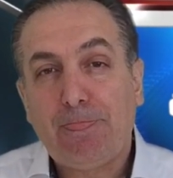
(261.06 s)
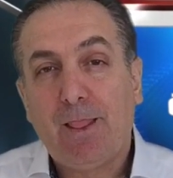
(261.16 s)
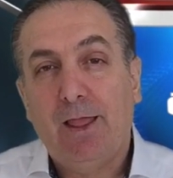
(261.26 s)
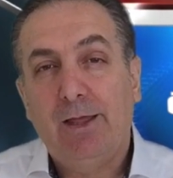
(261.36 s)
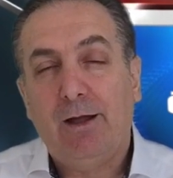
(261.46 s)

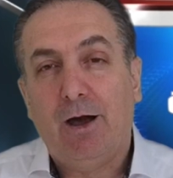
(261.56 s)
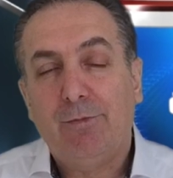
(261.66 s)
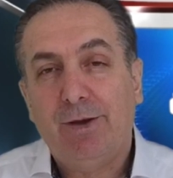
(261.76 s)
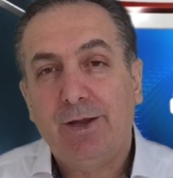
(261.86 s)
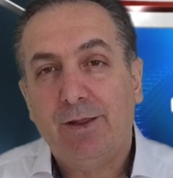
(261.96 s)
e,
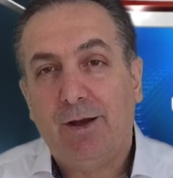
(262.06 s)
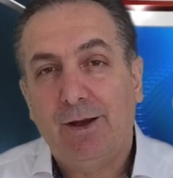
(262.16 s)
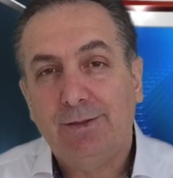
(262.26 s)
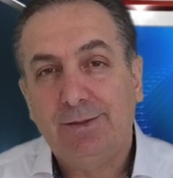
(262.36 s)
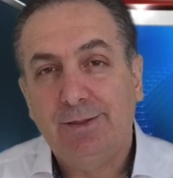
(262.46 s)
Almanya'da
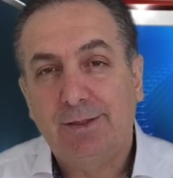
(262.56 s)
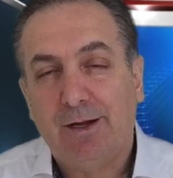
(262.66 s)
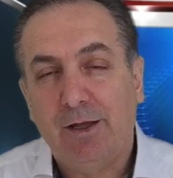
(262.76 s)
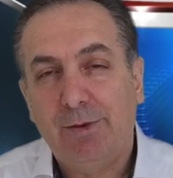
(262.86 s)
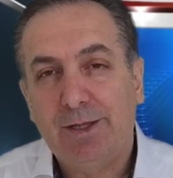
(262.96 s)
hayatını
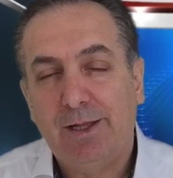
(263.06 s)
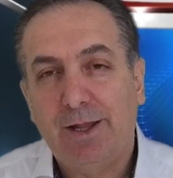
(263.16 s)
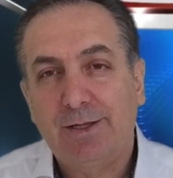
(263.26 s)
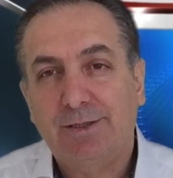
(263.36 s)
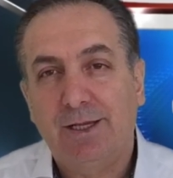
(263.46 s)

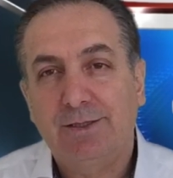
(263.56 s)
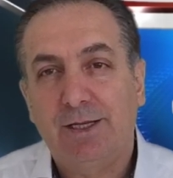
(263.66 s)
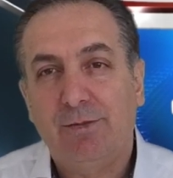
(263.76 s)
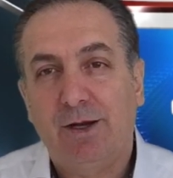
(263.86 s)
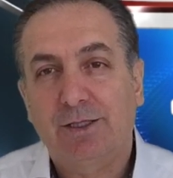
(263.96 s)
kaybedenlerin
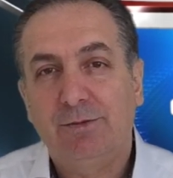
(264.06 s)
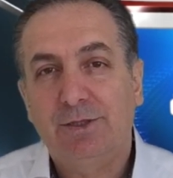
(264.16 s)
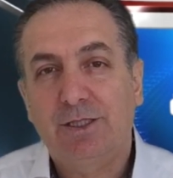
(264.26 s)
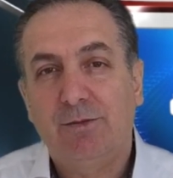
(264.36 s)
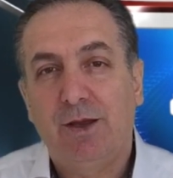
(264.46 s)
sayısına
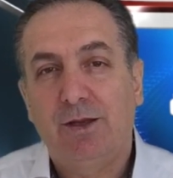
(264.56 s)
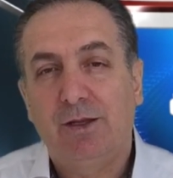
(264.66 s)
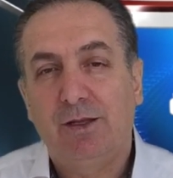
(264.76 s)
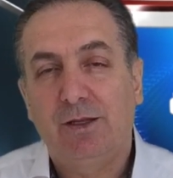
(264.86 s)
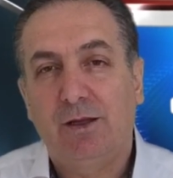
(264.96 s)
baktığımız zaman
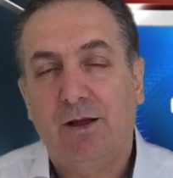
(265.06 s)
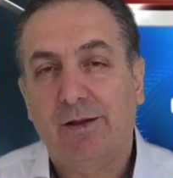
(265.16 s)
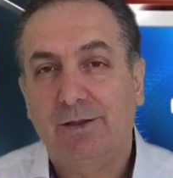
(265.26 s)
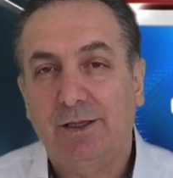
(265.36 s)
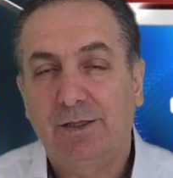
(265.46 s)
e,
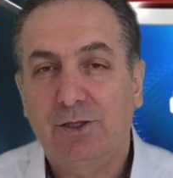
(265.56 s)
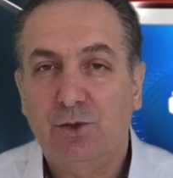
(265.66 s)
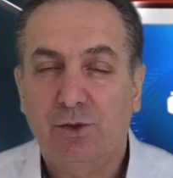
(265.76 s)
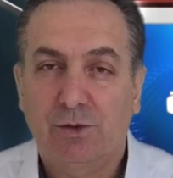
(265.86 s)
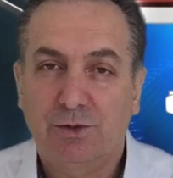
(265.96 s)
hakikaten de
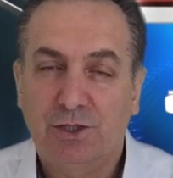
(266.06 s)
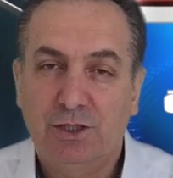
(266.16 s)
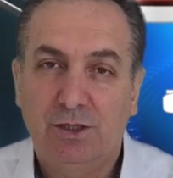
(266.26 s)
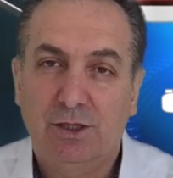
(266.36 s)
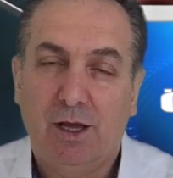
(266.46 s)
çok
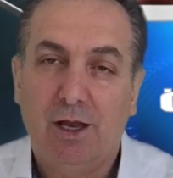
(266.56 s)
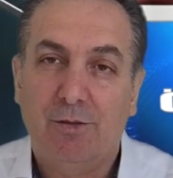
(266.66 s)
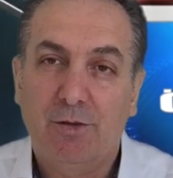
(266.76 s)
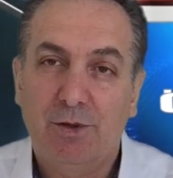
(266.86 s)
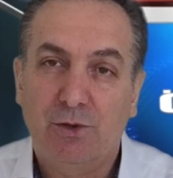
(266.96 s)
ciddi
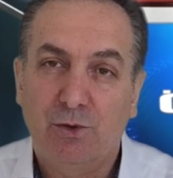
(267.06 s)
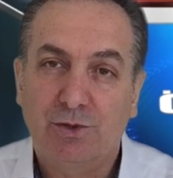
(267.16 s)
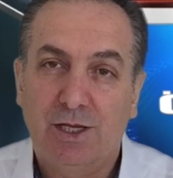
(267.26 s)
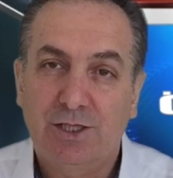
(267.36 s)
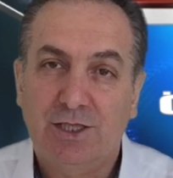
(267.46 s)
anlamda bir
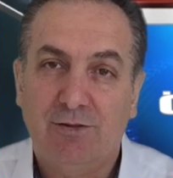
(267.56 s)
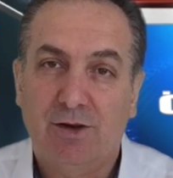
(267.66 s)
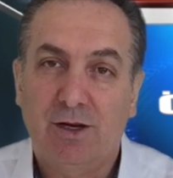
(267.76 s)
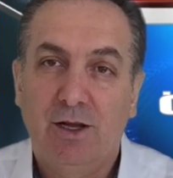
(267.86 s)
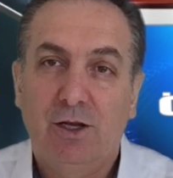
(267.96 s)
yükseliş de
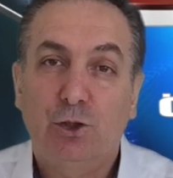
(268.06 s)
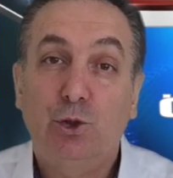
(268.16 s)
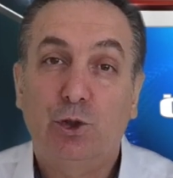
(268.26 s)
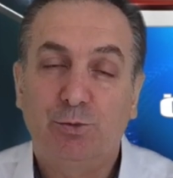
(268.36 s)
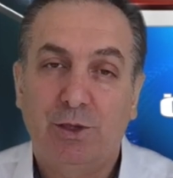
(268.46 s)
var.
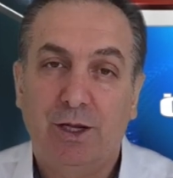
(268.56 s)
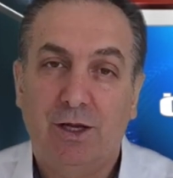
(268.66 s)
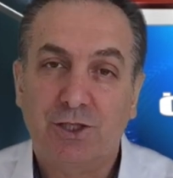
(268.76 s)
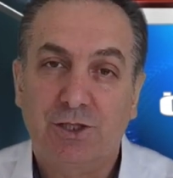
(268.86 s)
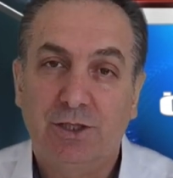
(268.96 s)
4000'i
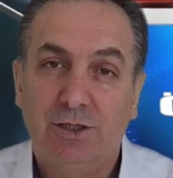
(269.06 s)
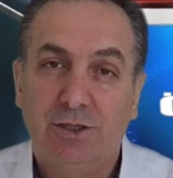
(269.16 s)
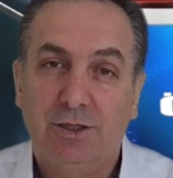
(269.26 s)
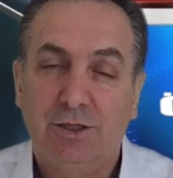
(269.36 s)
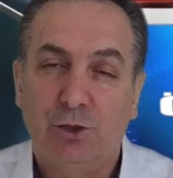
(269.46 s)
aştı.
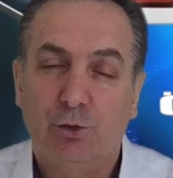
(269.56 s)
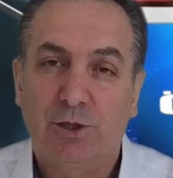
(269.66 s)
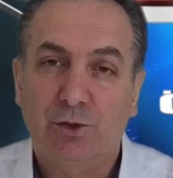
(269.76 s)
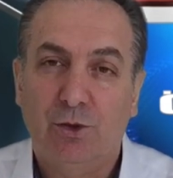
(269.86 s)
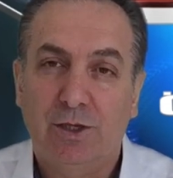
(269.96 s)
E,
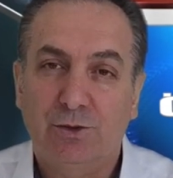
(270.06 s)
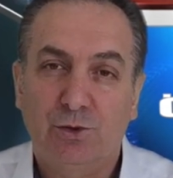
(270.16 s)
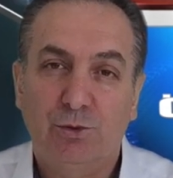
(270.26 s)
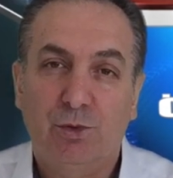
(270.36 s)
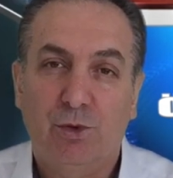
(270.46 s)
Robert Koch
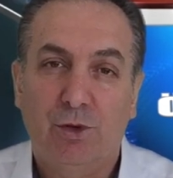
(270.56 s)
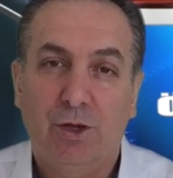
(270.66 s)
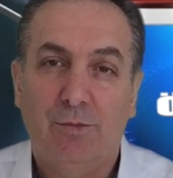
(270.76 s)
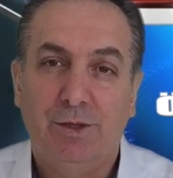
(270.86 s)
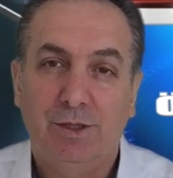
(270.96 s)
Enstitüsü bu
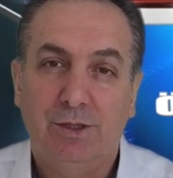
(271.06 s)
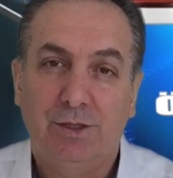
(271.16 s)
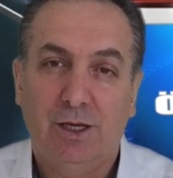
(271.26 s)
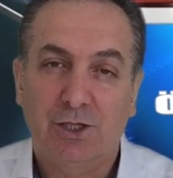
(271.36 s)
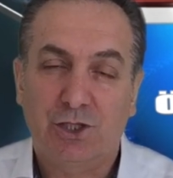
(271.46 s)
konuda bir
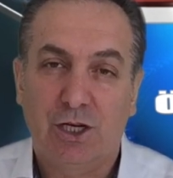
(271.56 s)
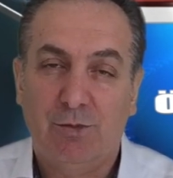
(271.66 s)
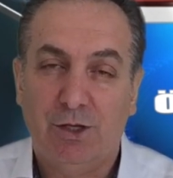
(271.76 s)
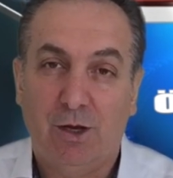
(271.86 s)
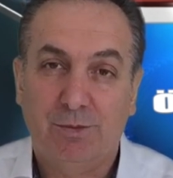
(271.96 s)
e,
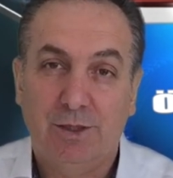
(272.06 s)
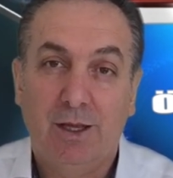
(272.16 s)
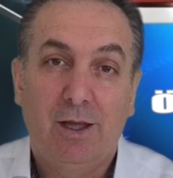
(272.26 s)
açıklama yaptı.